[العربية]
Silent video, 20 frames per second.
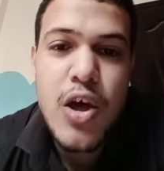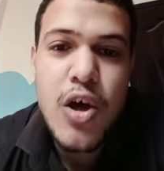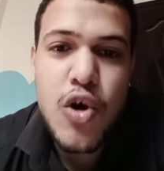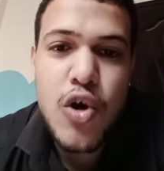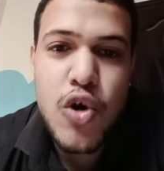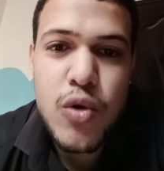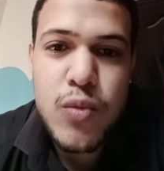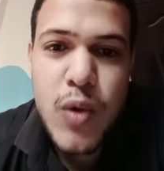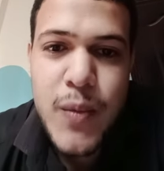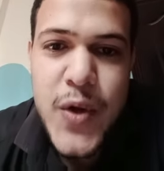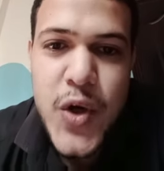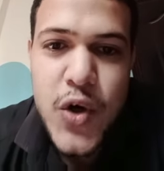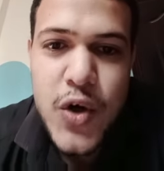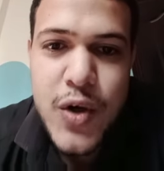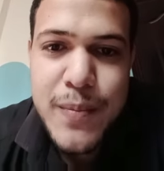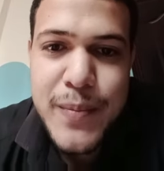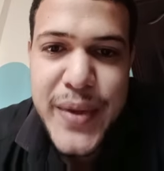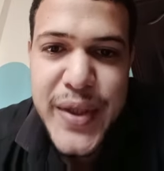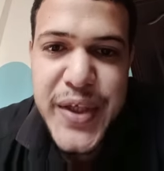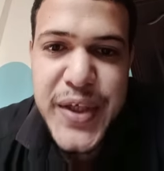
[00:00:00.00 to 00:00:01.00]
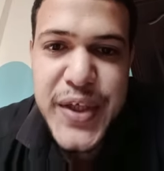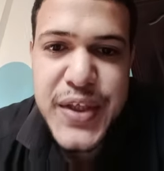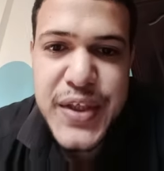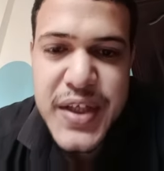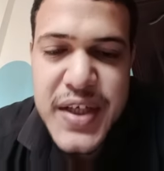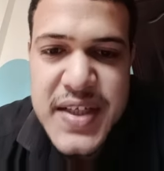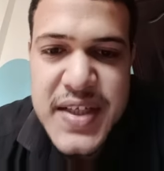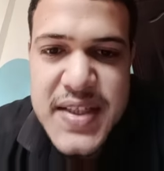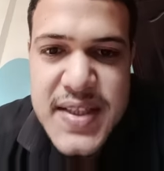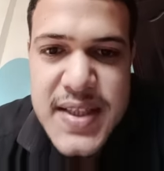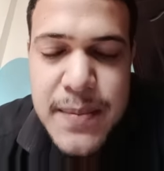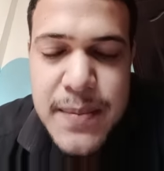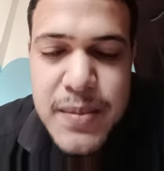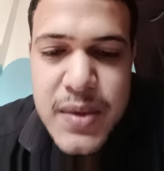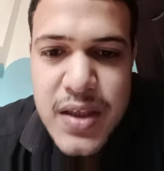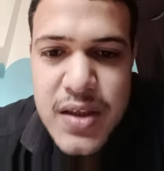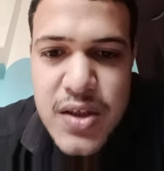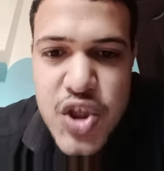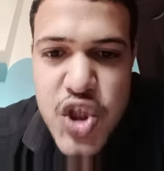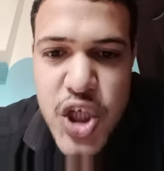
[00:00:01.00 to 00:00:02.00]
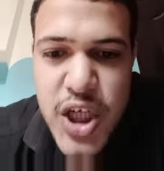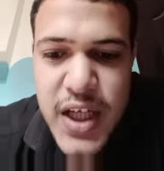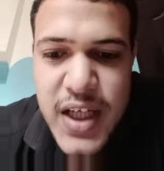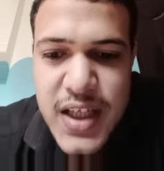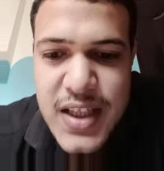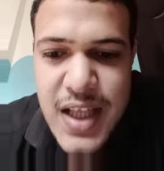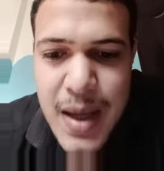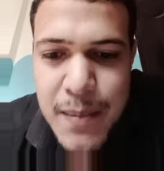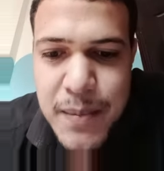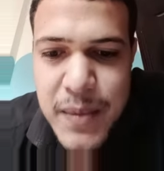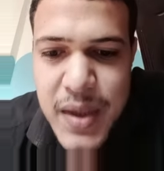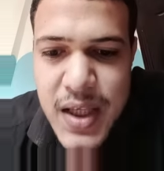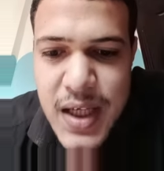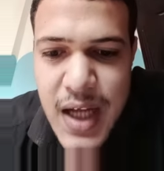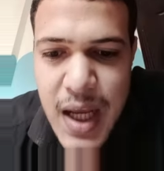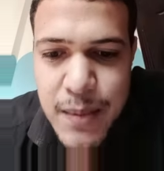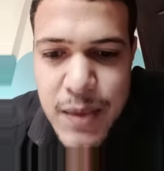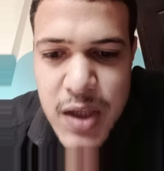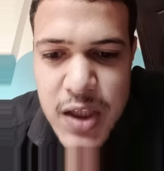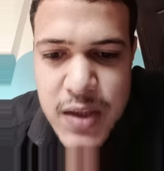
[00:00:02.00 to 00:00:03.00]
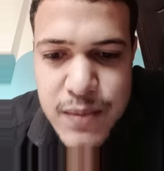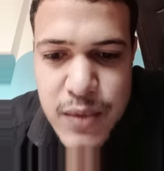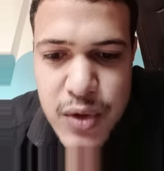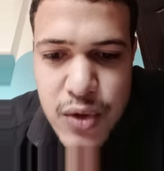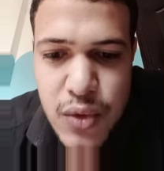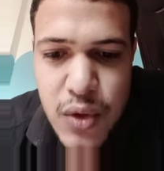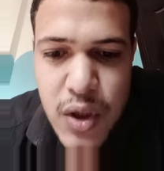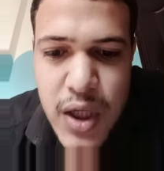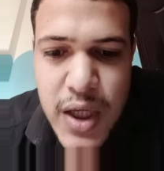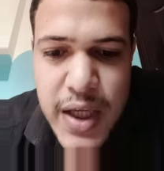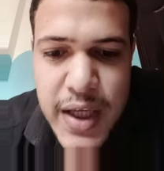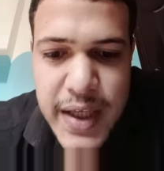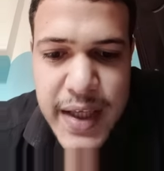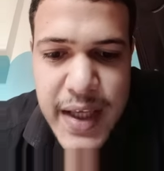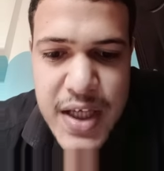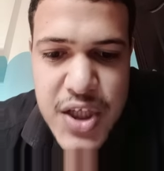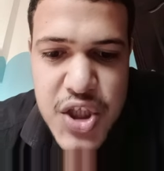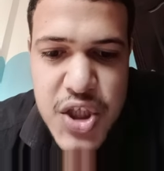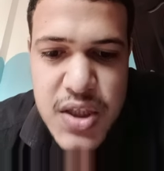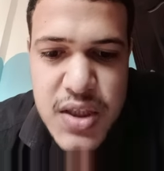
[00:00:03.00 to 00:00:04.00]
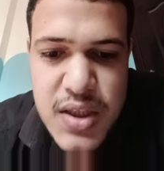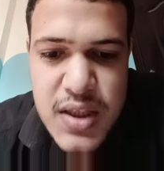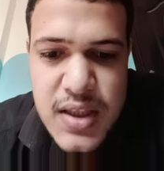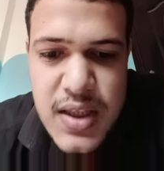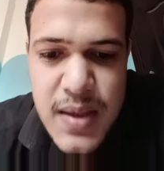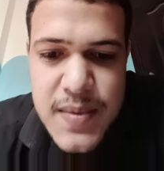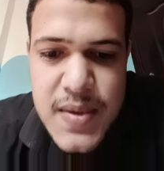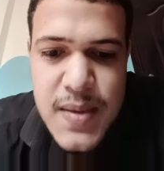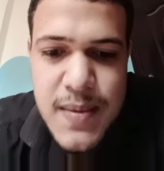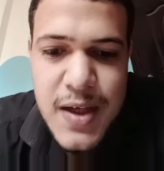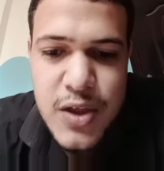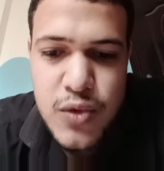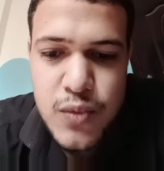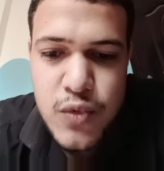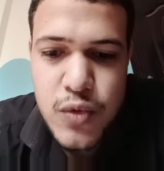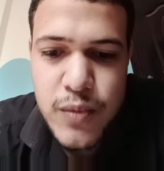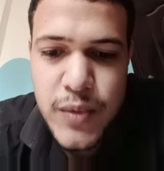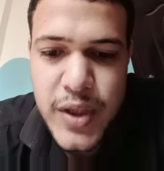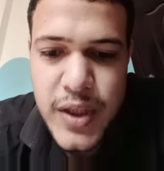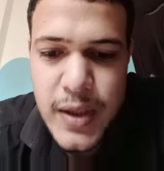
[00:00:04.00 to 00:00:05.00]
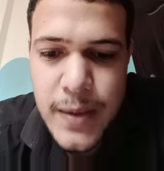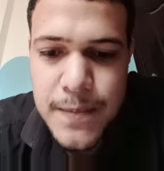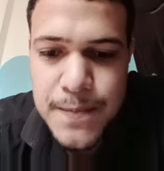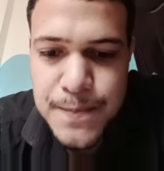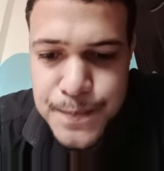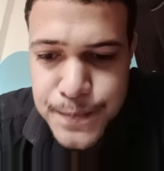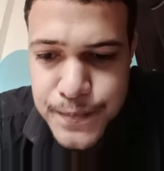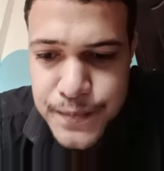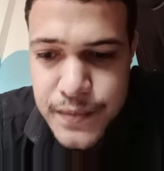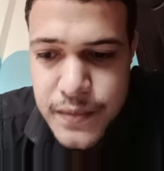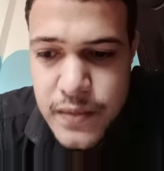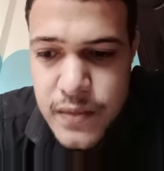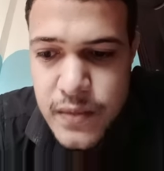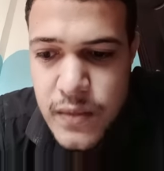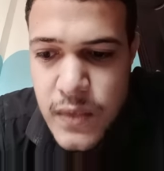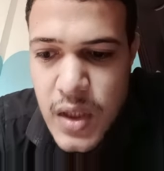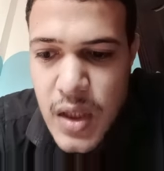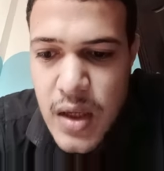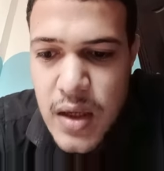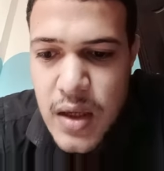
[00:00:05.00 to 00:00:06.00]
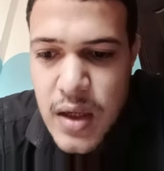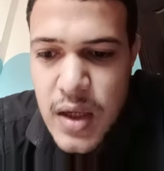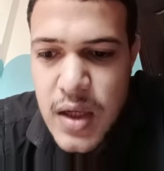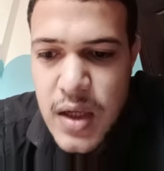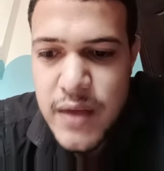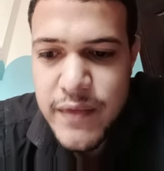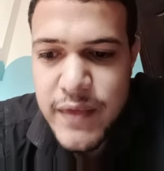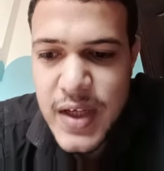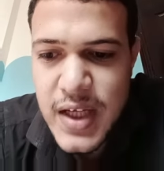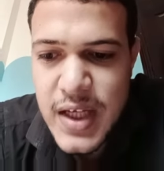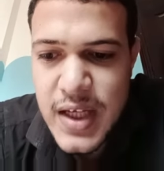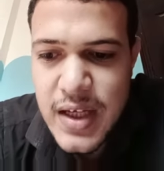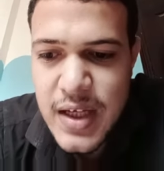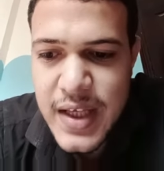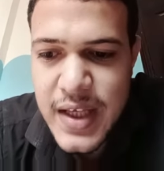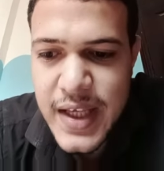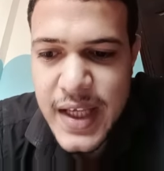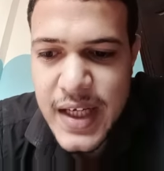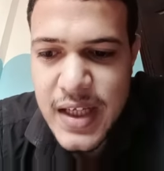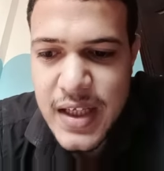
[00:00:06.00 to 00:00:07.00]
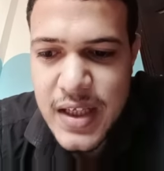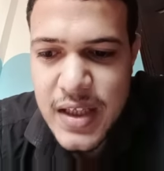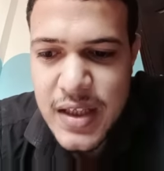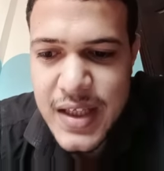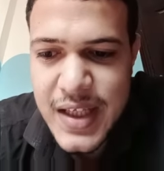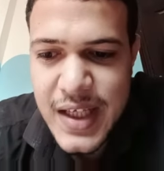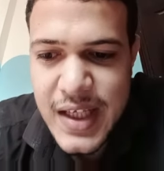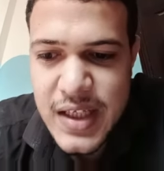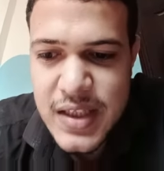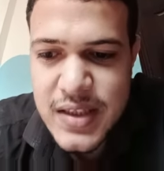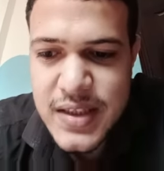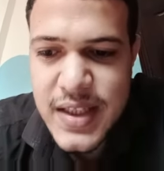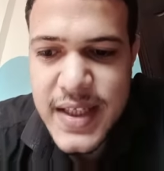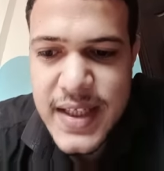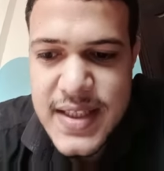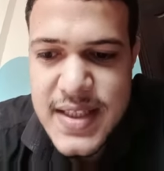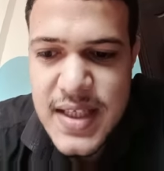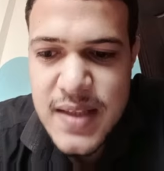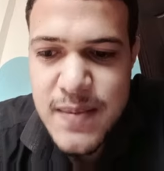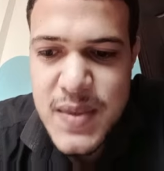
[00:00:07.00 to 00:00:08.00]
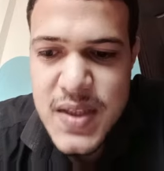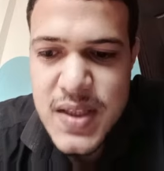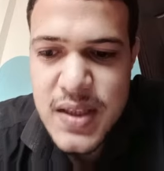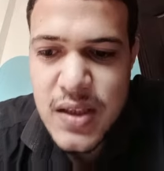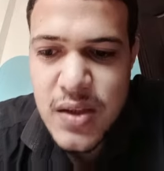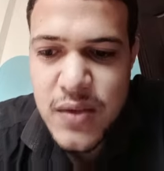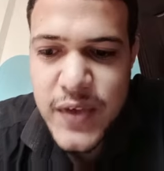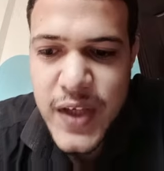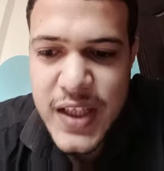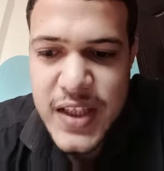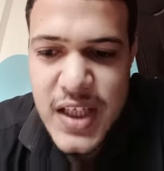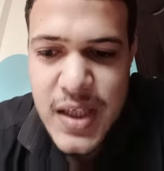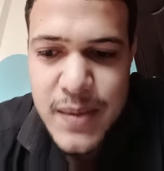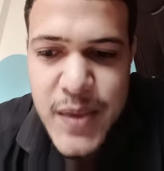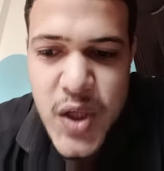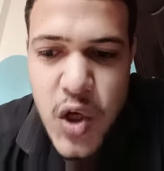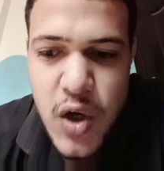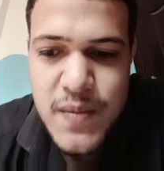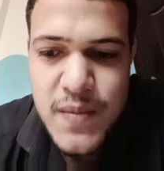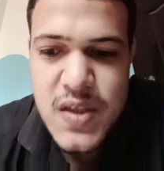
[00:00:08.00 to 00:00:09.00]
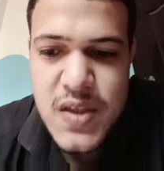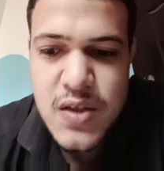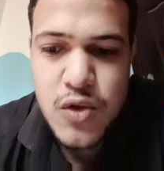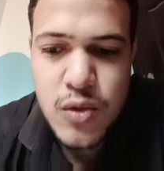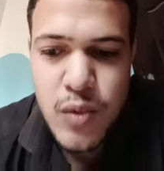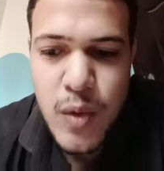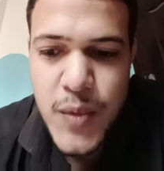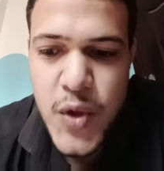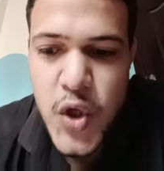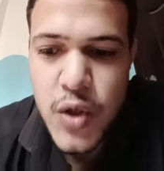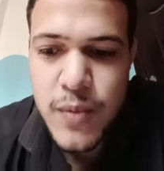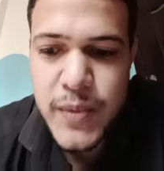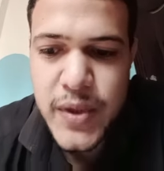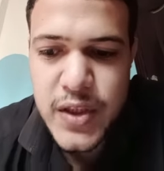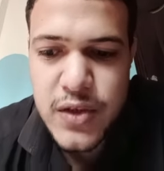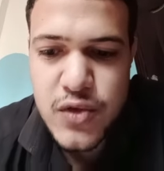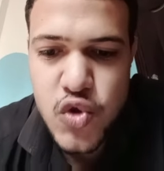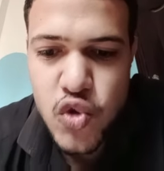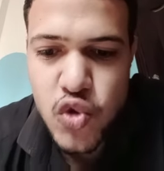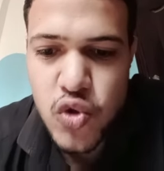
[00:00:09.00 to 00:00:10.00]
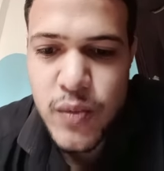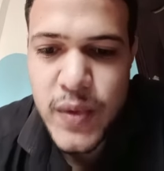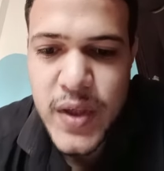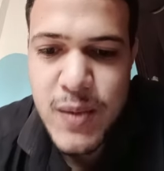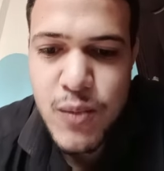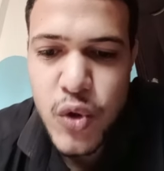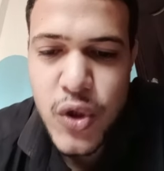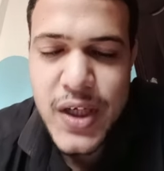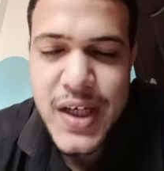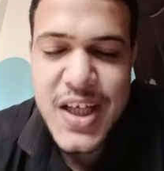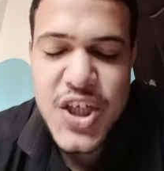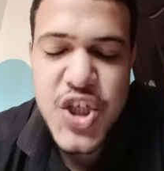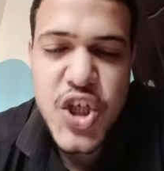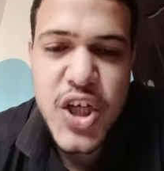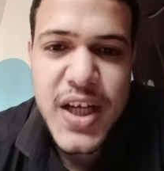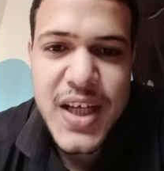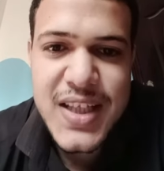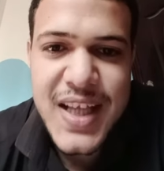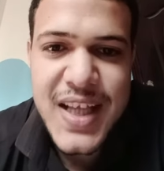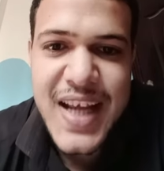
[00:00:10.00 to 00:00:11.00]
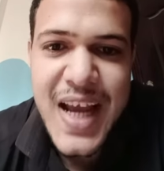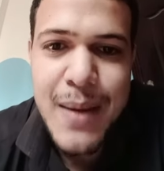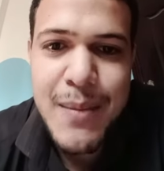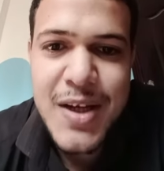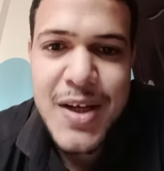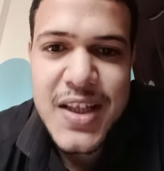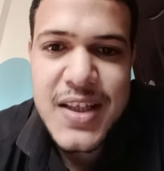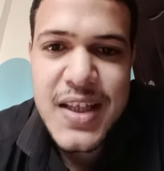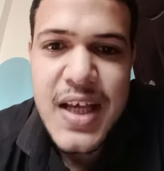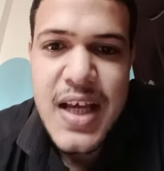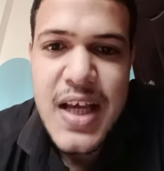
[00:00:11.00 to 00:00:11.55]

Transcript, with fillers: 440 هيرسبتن شركة أمجن عملت منه كاجنتي ده بسبعة 7800 فيعني يعني التركيزات مثلا لو في عندنا 150 440 600 ممكن نلاقي شركه تانية عملت